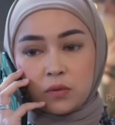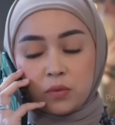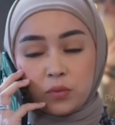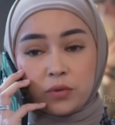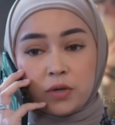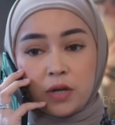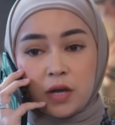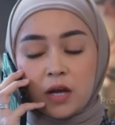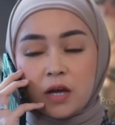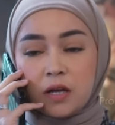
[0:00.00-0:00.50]

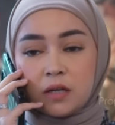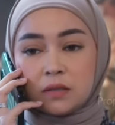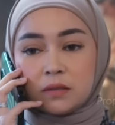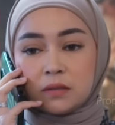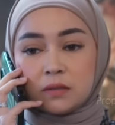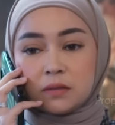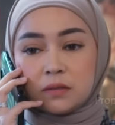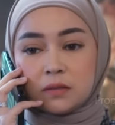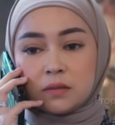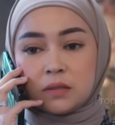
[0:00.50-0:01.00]
Udah.
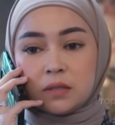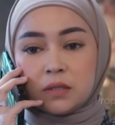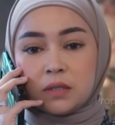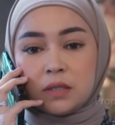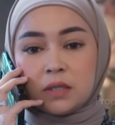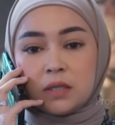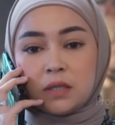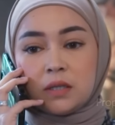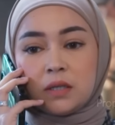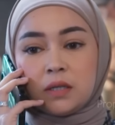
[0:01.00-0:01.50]

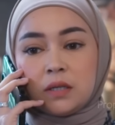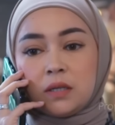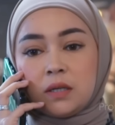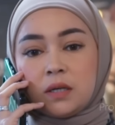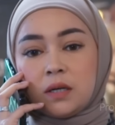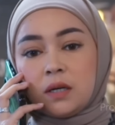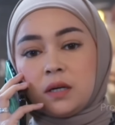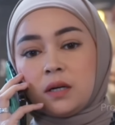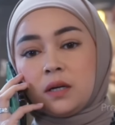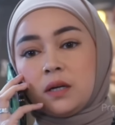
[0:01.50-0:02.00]

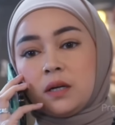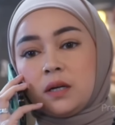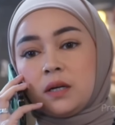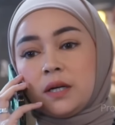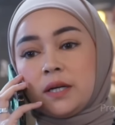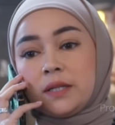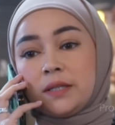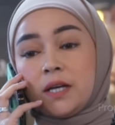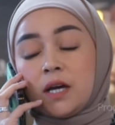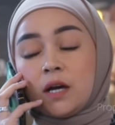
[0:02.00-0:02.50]
Uh,
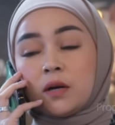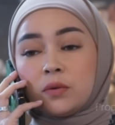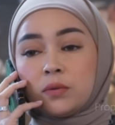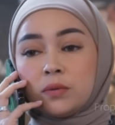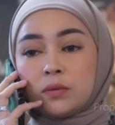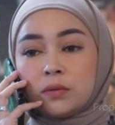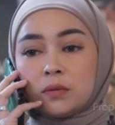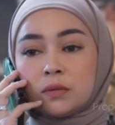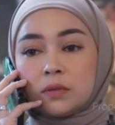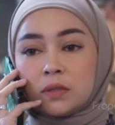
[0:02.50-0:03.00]
nanti
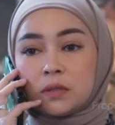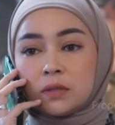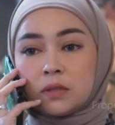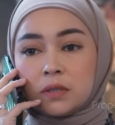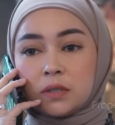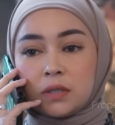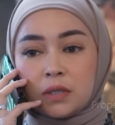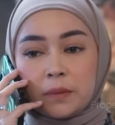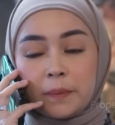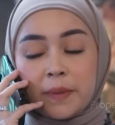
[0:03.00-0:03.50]
aku
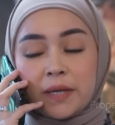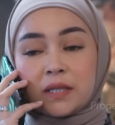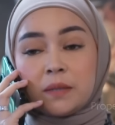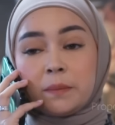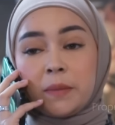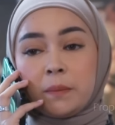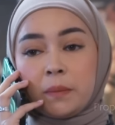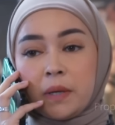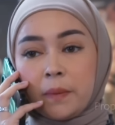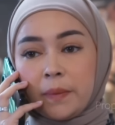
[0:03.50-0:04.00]
ke
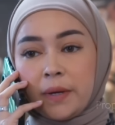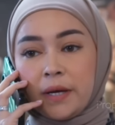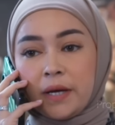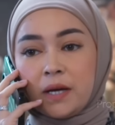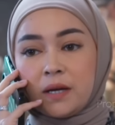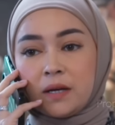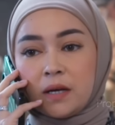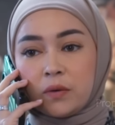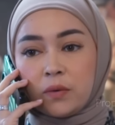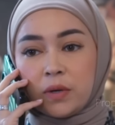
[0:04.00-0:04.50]
apartemen Papa ya,
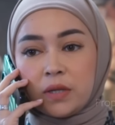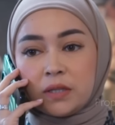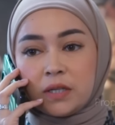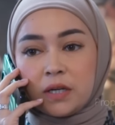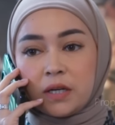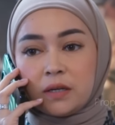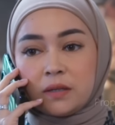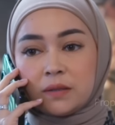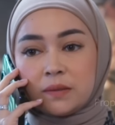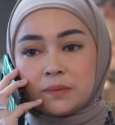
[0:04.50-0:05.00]
aku
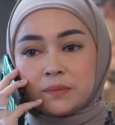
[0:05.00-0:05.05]
anterin.